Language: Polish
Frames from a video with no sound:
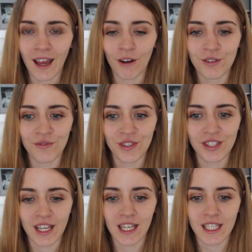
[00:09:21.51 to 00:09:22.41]

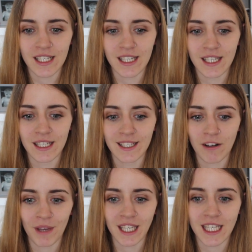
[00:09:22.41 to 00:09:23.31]
Oczywiście, jeśli
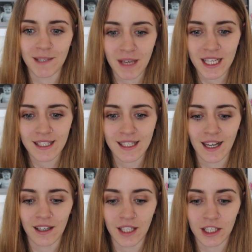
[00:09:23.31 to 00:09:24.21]
są jakieś
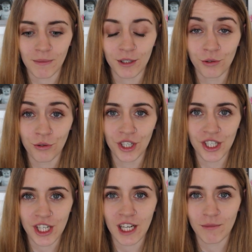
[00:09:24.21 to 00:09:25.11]
miejsca, na temat których
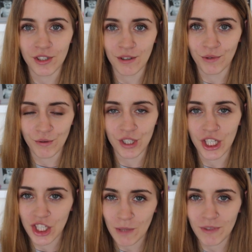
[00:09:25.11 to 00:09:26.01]
chcielibyście
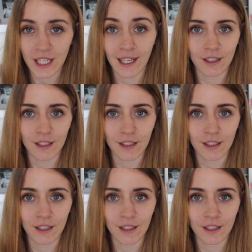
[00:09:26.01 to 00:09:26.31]
usłyszeć szybciej,